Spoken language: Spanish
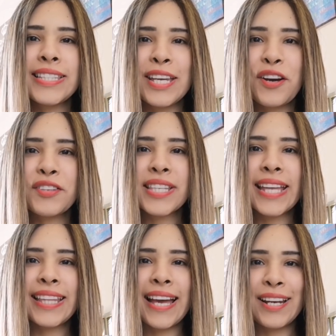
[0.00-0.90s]
chicos,
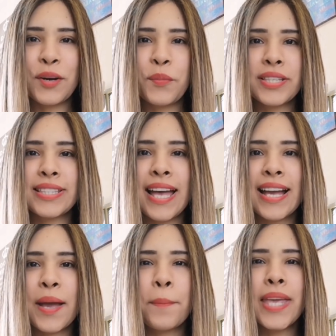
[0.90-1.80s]
¿qué tal? ¿Cómo
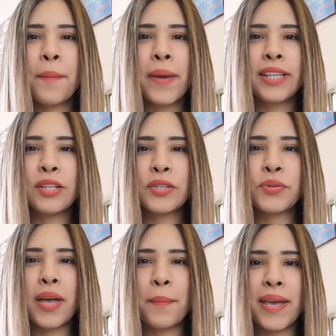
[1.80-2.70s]
están? Bienvenidos
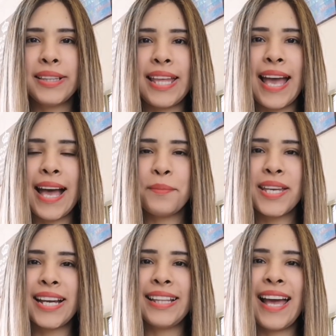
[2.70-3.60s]
nuevamente a
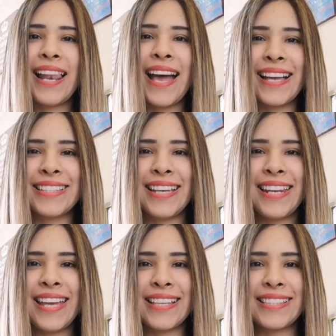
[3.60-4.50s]
mi canal, a
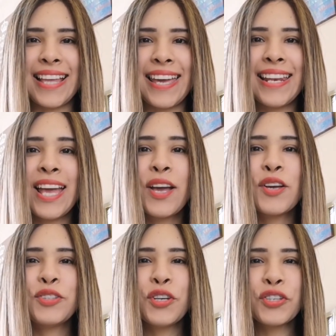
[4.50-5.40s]
Jerry Style.
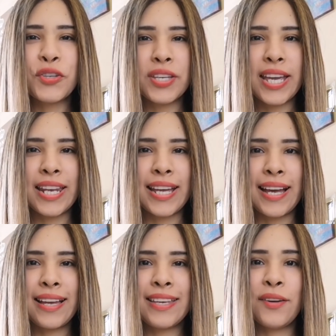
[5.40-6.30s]
Yo soy
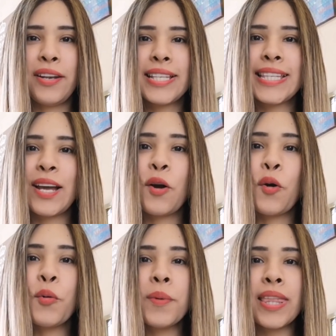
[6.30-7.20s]
Jerica y hoy les
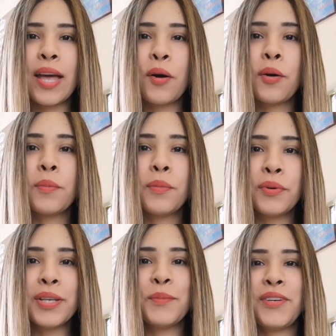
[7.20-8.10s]
tengo un video
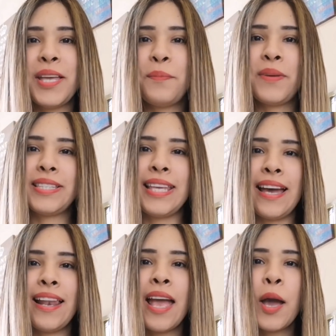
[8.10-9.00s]
muy, muy
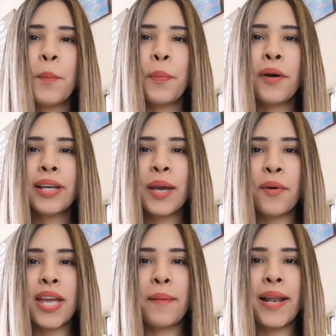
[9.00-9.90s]
especial porque
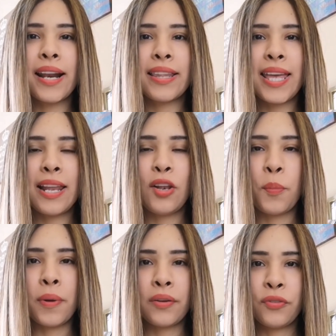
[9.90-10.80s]
voy a hablar de
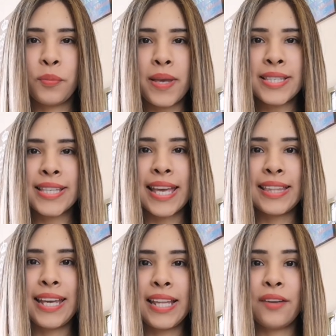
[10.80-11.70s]
los perfumes que
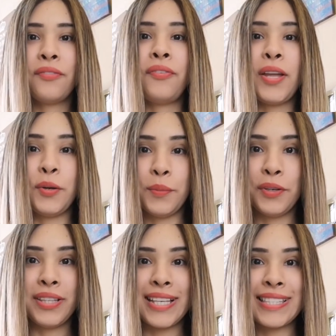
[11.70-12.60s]
tienen
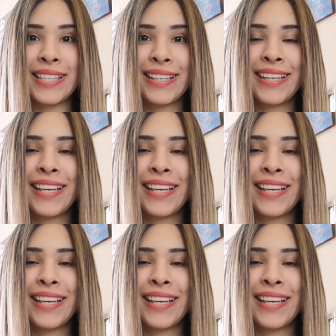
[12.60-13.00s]
feromonas.